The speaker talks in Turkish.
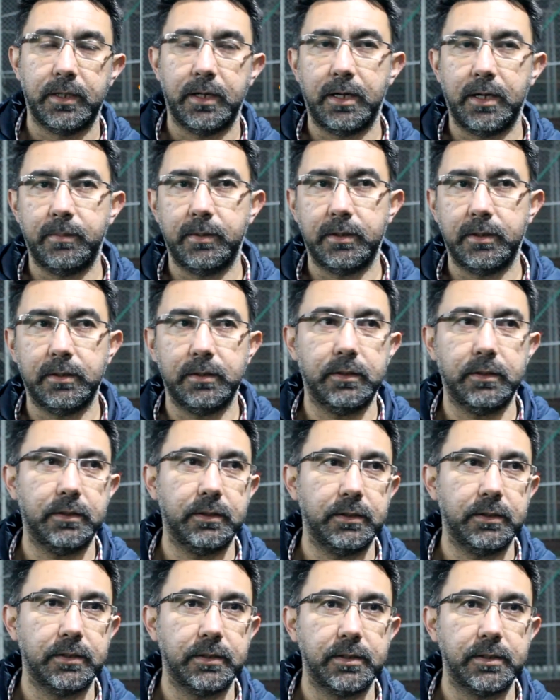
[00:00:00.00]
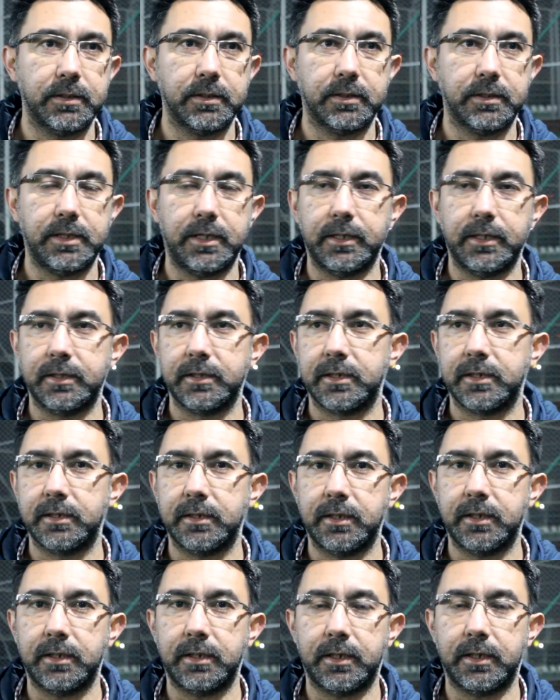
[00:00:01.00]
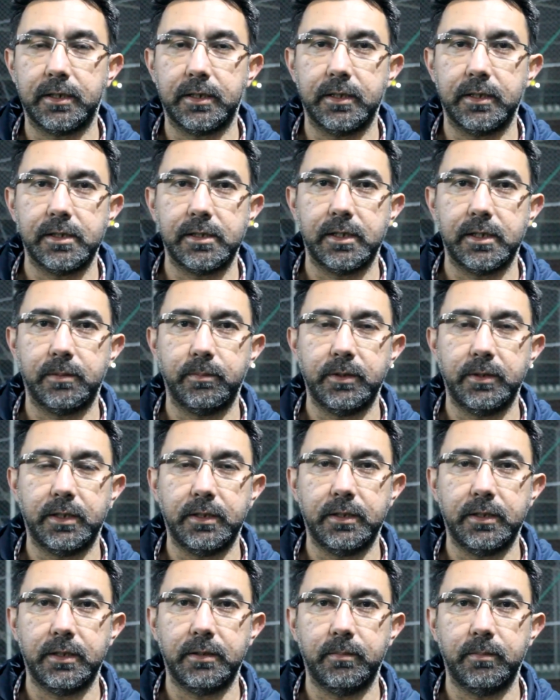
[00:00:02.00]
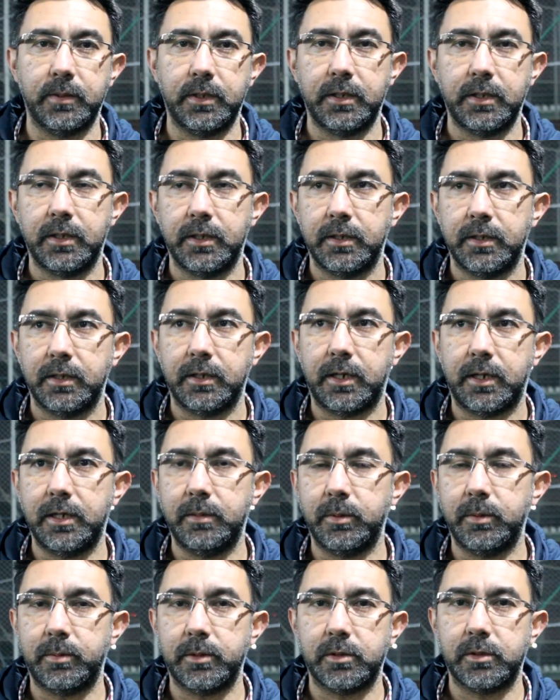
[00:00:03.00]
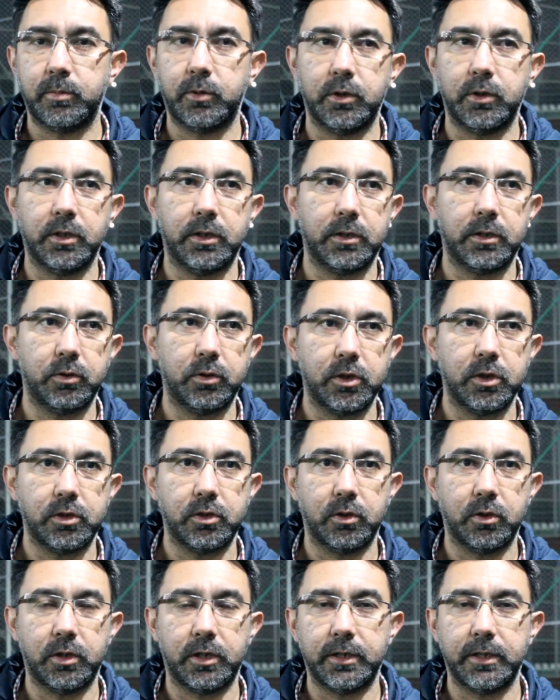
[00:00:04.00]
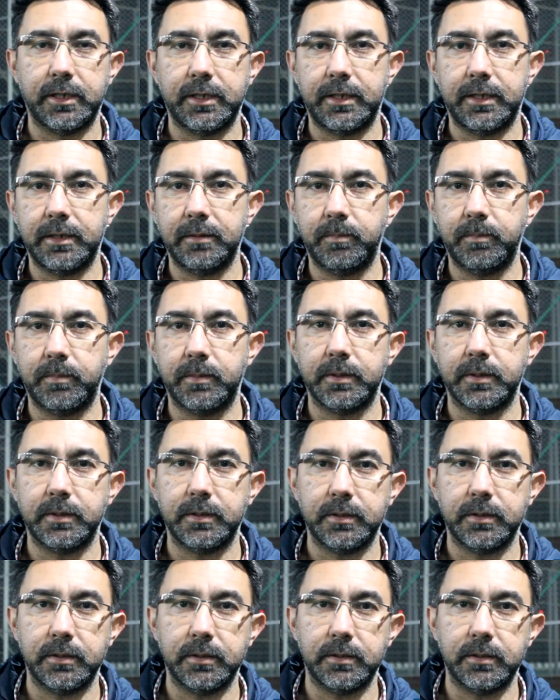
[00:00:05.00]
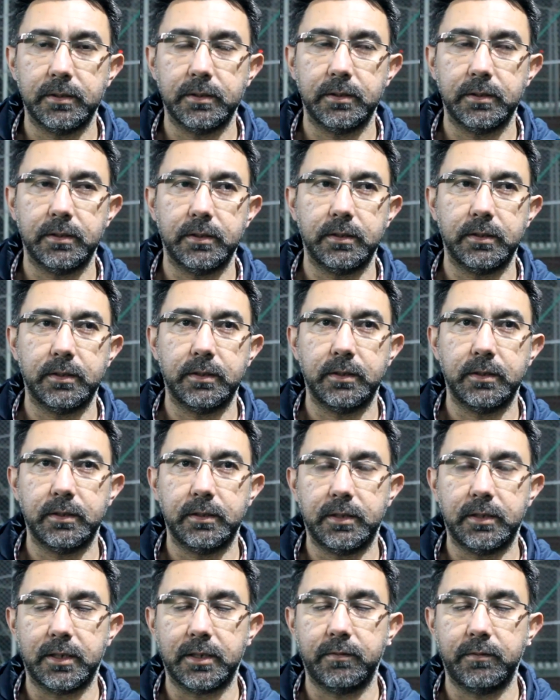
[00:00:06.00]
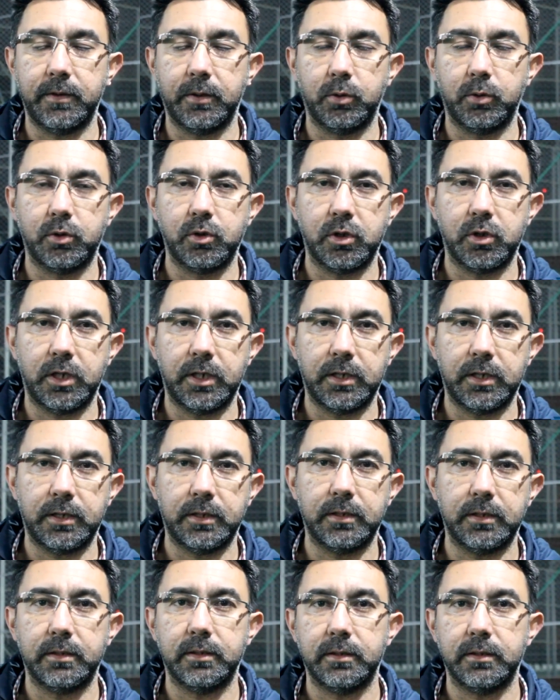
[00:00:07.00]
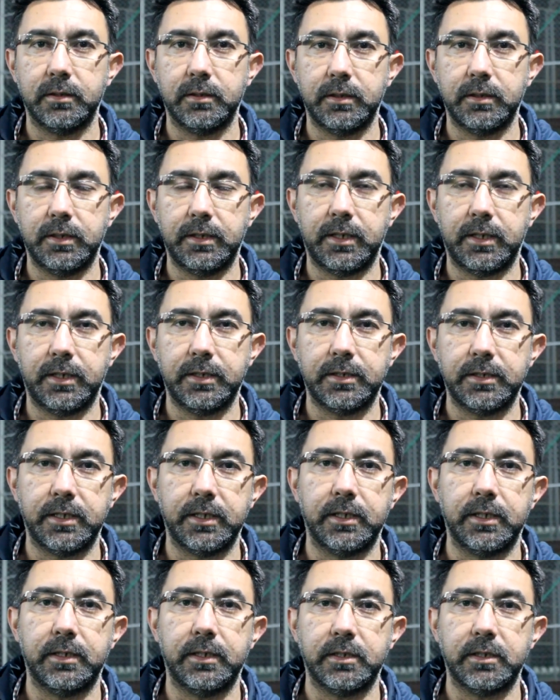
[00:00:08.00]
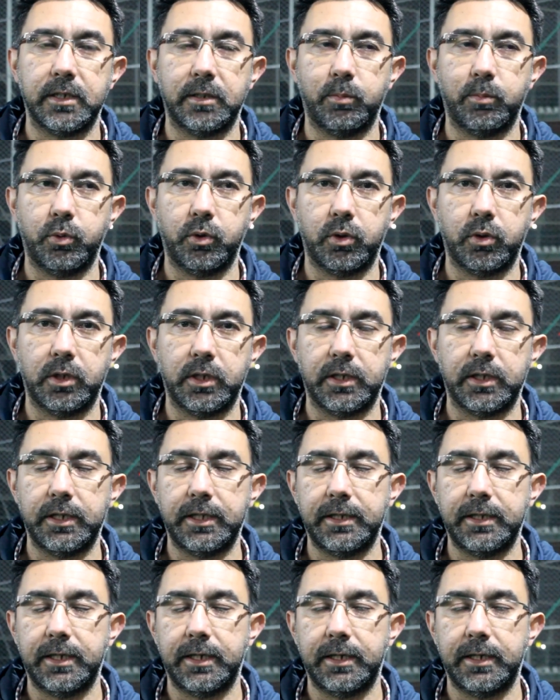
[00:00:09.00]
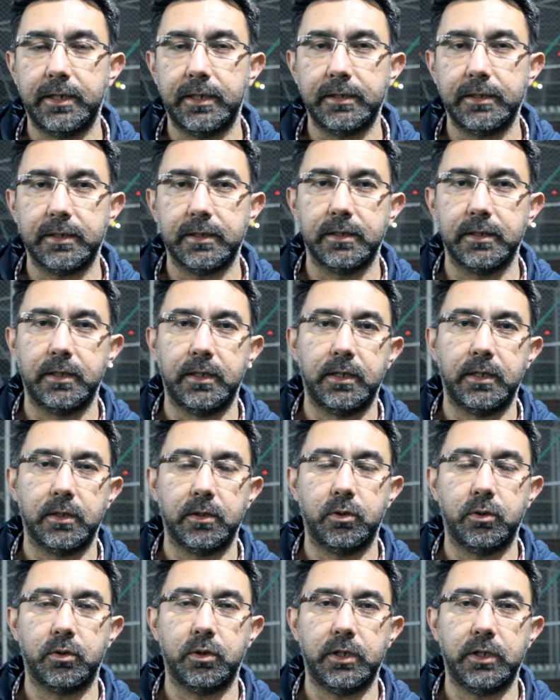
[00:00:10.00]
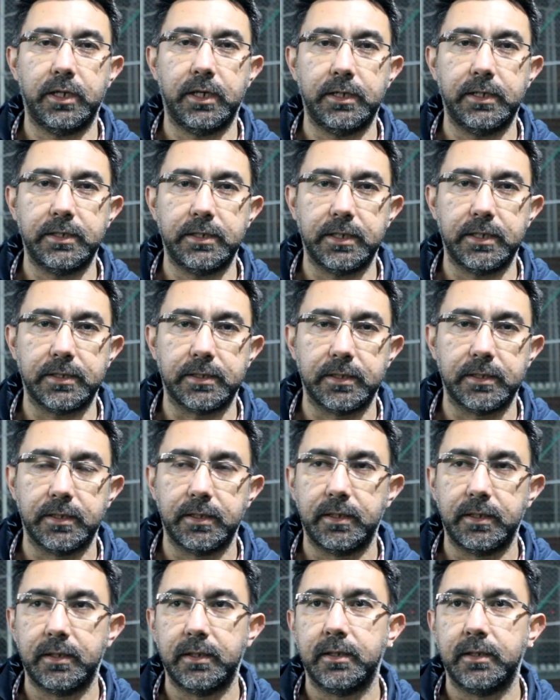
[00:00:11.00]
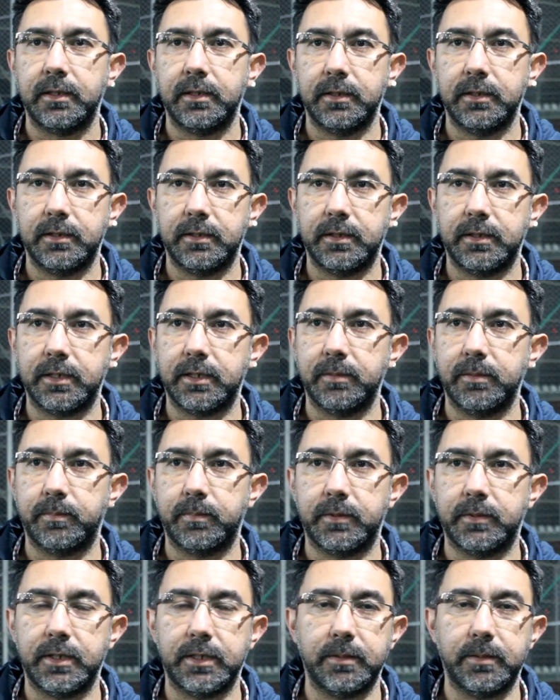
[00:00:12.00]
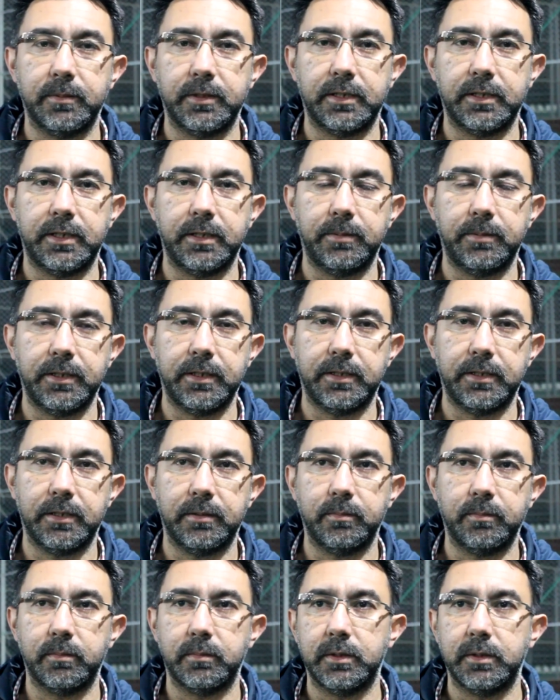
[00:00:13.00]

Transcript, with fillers: Ama e, sağ dışında arkadaşlarımın yanındayım. Ali Baba Spor'da rotasyonları giderip e, takviye oyuncularla yine aynı şekilde şampiyonla, liderliğe doğru ilerleyeceğiz. Rakip takımını da tebrik ederim.